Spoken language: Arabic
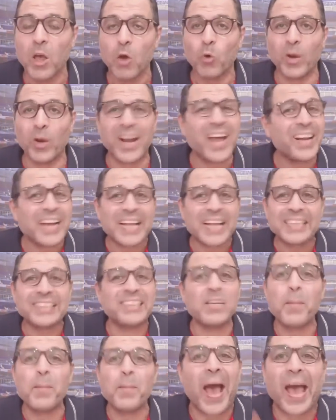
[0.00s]
ولا احنا
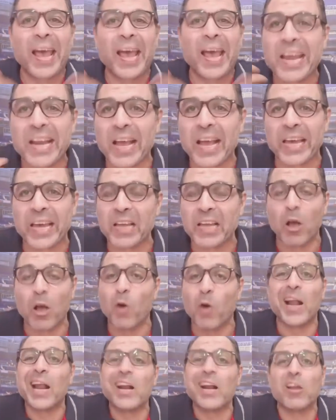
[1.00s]
هنسيب حقنا كده
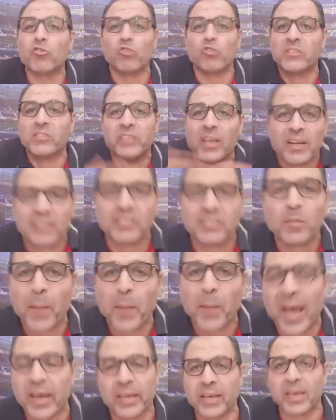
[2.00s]
ولا انا شخصيا هسيب
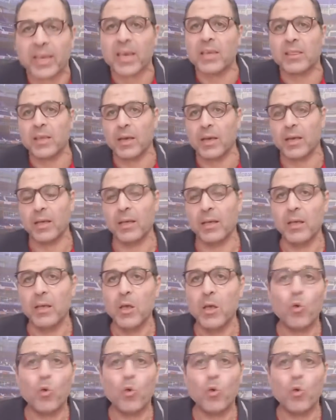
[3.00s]
حقي كده.